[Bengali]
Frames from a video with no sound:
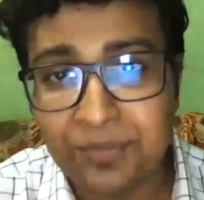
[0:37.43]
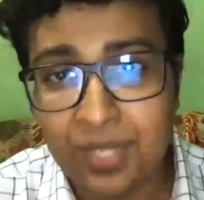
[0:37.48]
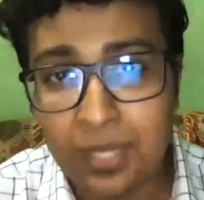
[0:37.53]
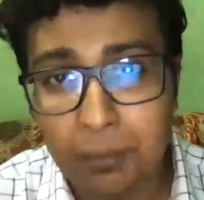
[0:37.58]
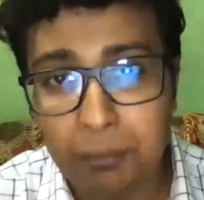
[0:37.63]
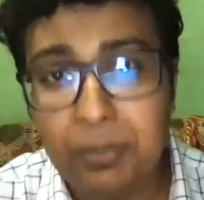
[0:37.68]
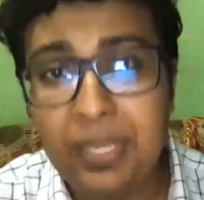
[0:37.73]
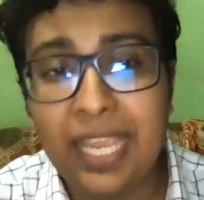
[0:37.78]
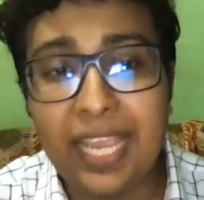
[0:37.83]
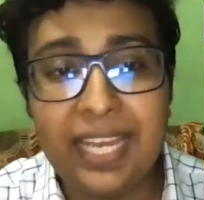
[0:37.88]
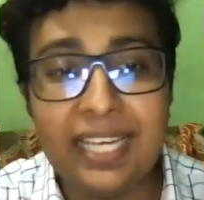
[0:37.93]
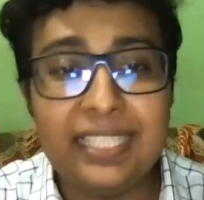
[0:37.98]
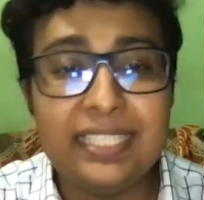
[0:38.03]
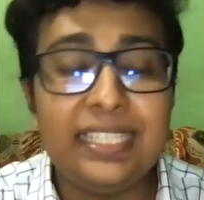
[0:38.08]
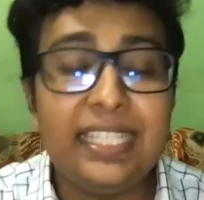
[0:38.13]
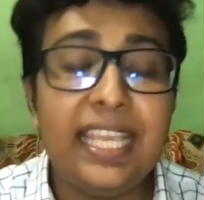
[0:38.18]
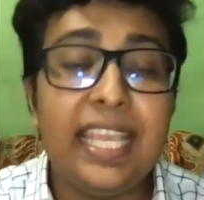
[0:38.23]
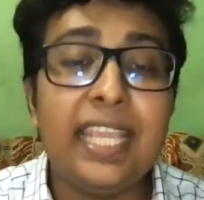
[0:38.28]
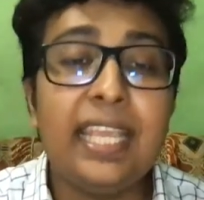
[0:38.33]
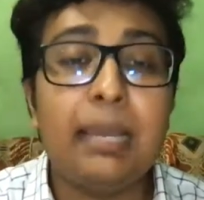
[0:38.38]
পিহেন
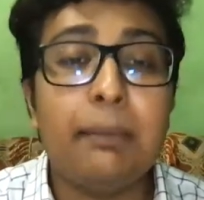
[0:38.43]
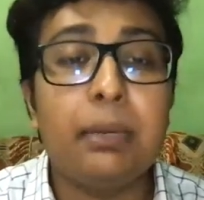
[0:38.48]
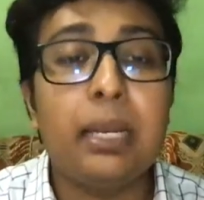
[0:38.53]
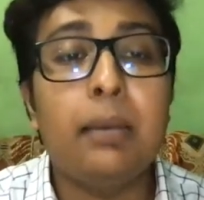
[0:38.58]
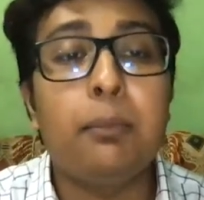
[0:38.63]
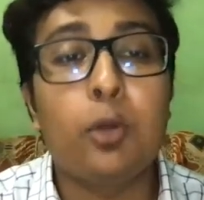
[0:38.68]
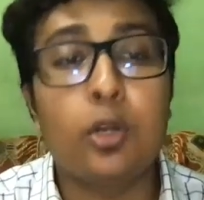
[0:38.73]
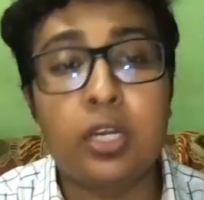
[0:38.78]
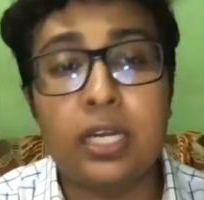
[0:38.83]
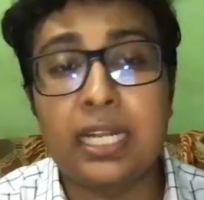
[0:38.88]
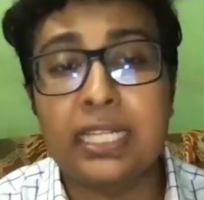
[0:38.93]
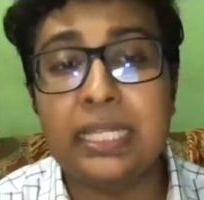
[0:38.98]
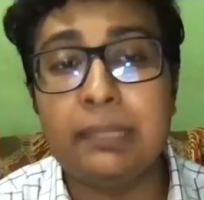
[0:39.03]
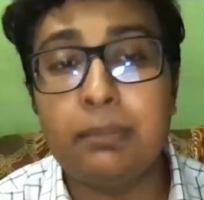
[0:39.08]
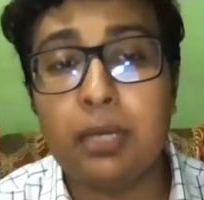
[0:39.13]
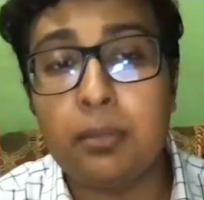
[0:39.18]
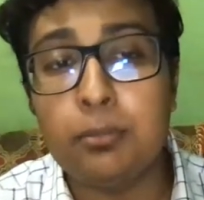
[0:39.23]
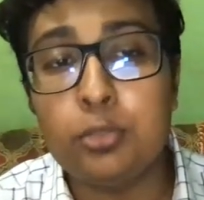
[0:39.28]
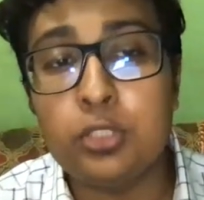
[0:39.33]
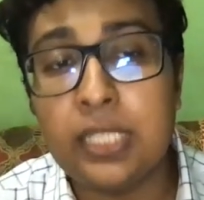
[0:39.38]
দিয়ে আমরা মনে রাখতে
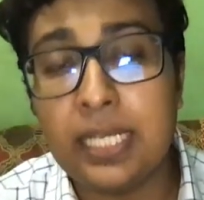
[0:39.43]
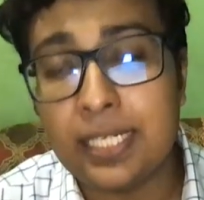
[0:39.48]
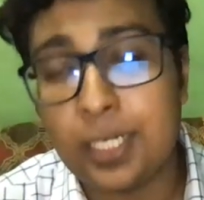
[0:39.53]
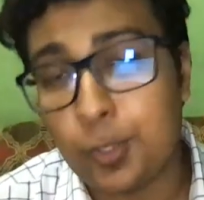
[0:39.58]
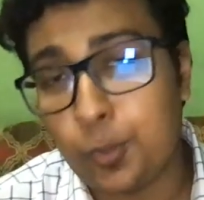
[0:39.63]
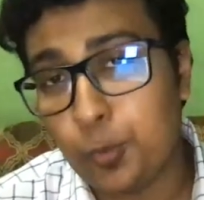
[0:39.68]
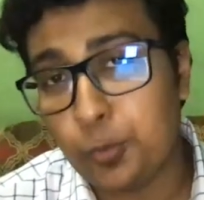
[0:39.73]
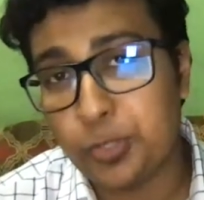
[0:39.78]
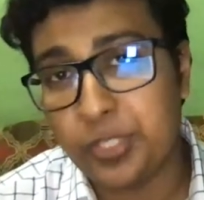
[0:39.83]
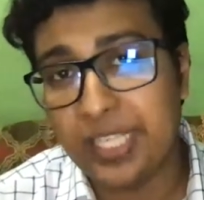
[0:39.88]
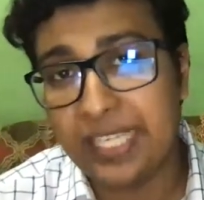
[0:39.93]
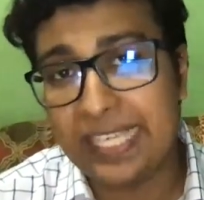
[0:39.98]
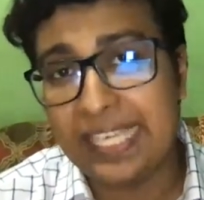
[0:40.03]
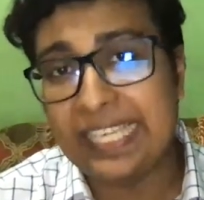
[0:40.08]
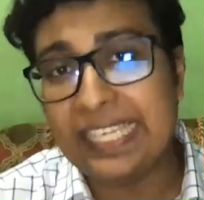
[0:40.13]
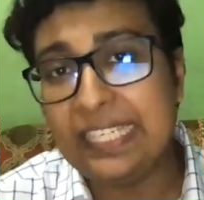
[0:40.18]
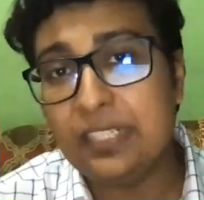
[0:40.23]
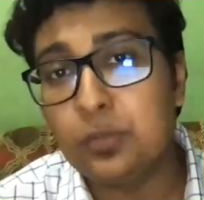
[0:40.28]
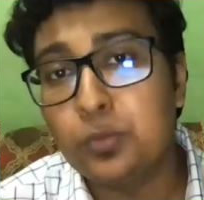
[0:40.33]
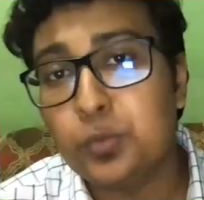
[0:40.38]
পারবো যে একটা কোষ থেকে
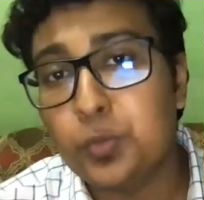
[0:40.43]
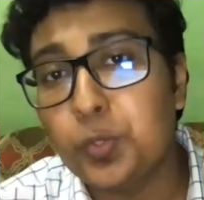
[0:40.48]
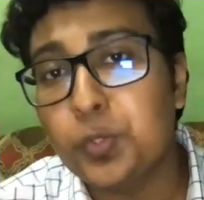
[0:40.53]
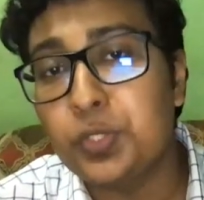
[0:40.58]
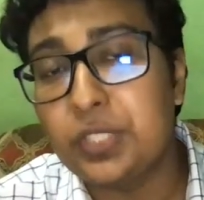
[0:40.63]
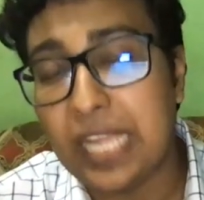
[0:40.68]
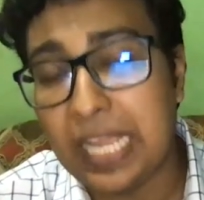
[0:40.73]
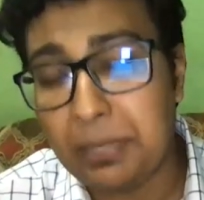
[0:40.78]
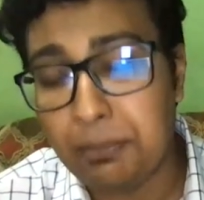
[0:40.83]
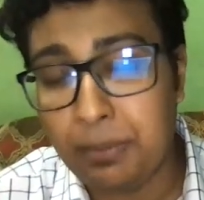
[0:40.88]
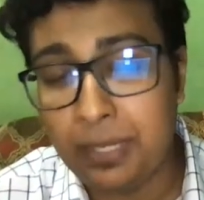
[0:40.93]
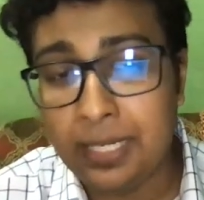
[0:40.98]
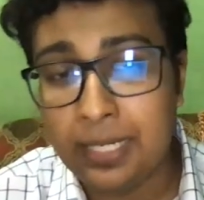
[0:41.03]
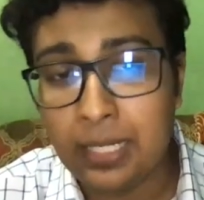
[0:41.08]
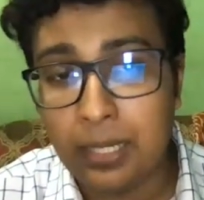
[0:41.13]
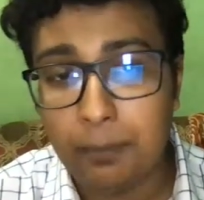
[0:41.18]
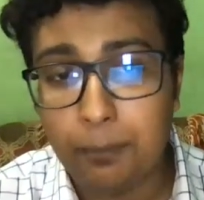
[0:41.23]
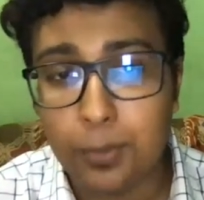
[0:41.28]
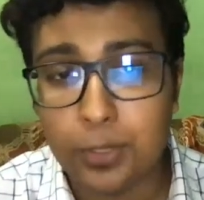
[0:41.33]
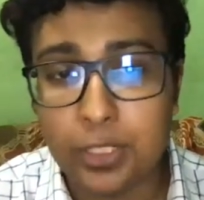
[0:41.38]
কোন কোন টাইপে
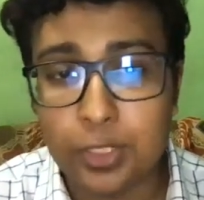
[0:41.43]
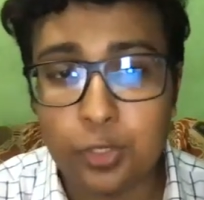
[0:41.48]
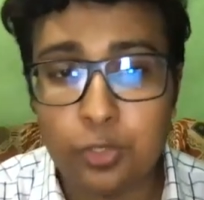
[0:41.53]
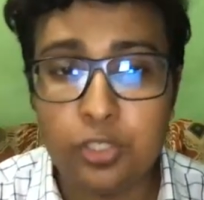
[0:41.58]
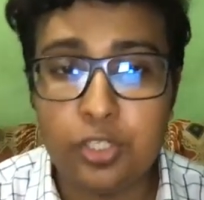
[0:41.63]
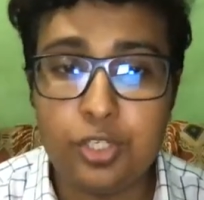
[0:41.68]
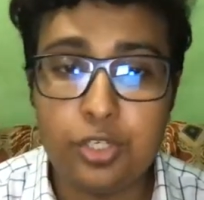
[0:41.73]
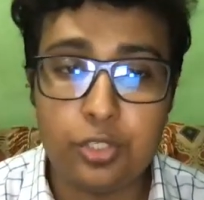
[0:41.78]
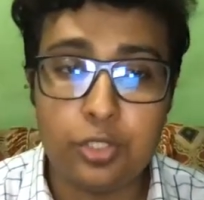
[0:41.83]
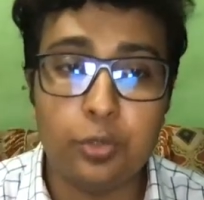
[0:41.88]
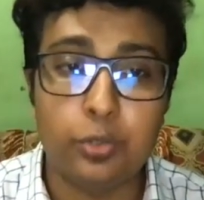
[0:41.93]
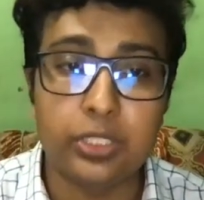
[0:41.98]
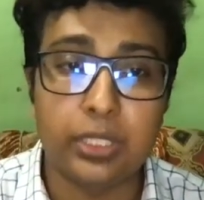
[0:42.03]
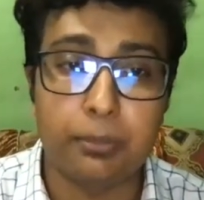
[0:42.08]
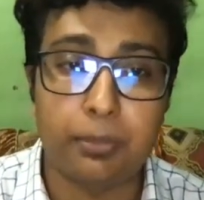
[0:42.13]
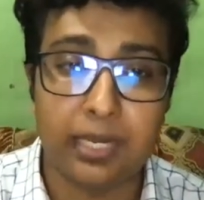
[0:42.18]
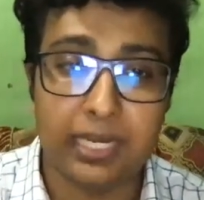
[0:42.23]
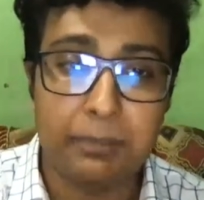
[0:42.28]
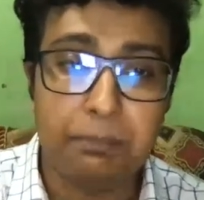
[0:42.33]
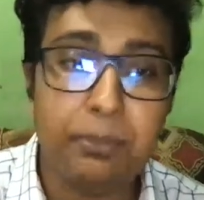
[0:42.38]
পদার্থ নিঃসৃত হতে
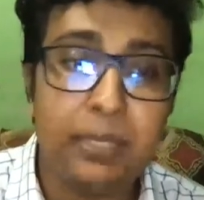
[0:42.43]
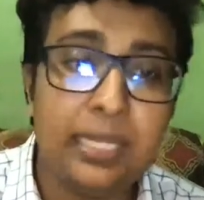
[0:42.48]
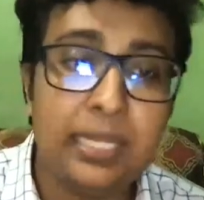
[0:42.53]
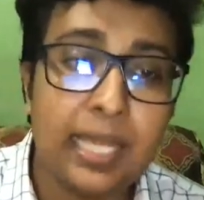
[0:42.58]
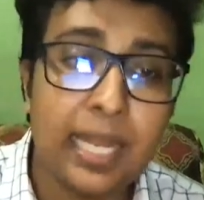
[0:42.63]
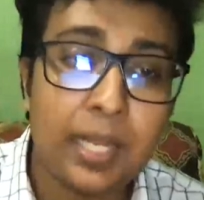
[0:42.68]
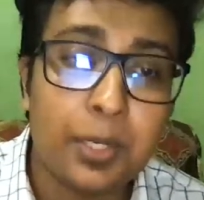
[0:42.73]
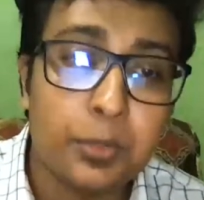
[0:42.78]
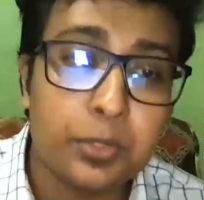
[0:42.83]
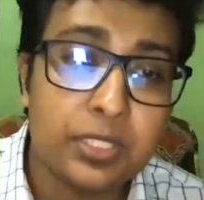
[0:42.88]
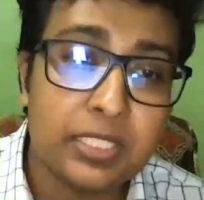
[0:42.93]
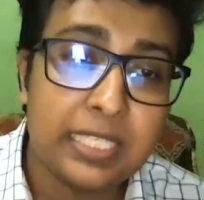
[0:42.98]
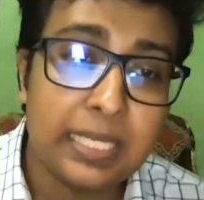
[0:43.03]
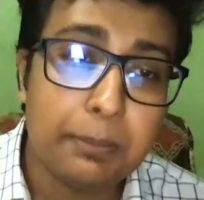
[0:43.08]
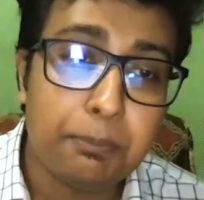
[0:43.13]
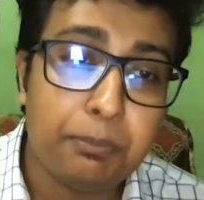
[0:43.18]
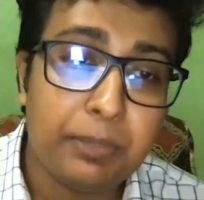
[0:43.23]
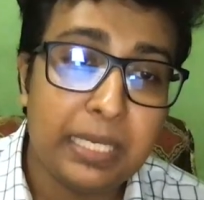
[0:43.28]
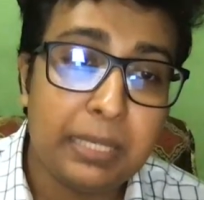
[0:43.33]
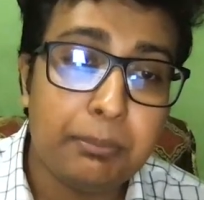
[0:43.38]
পারে পি দ্বারা হচ্ছে
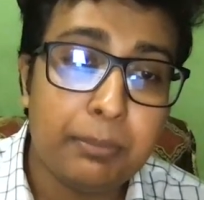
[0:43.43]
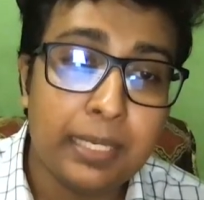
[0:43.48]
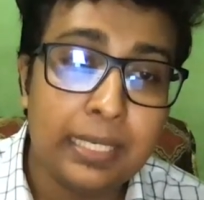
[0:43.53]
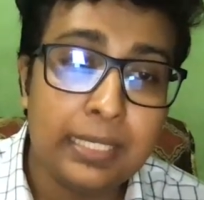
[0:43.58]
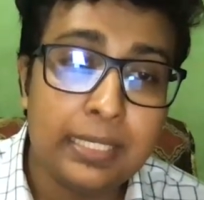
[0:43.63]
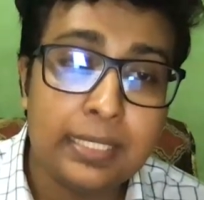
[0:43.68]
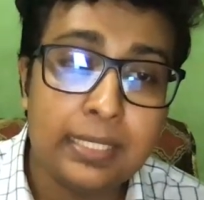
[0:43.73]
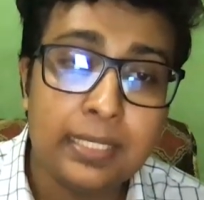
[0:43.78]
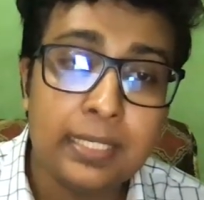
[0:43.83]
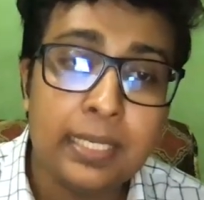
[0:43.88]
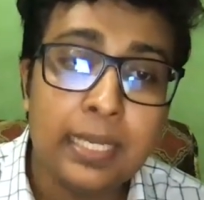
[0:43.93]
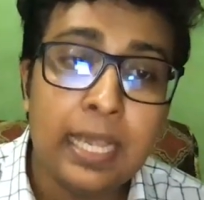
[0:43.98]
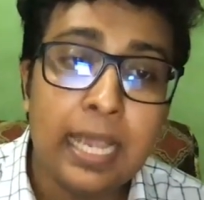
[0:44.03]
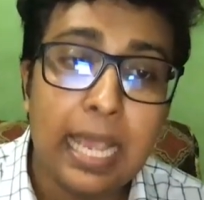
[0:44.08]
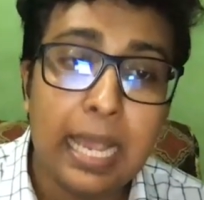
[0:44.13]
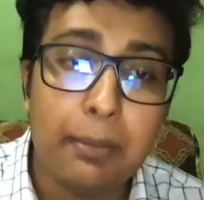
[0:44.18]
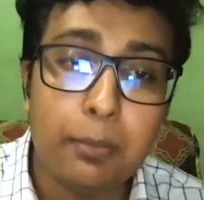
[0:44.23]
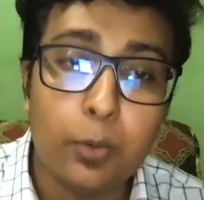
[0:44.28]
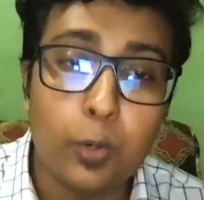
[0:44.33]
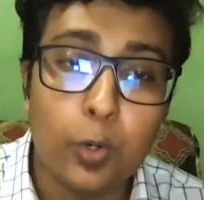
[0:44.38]
পিগমেন্ট
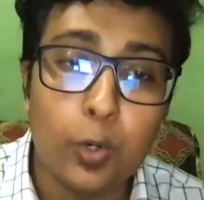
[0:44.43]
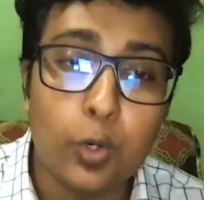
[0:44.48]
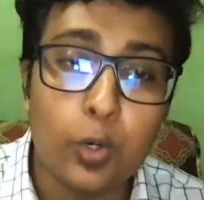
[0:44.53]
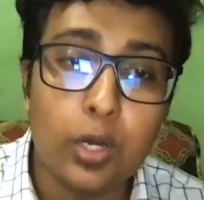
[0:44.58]
এবং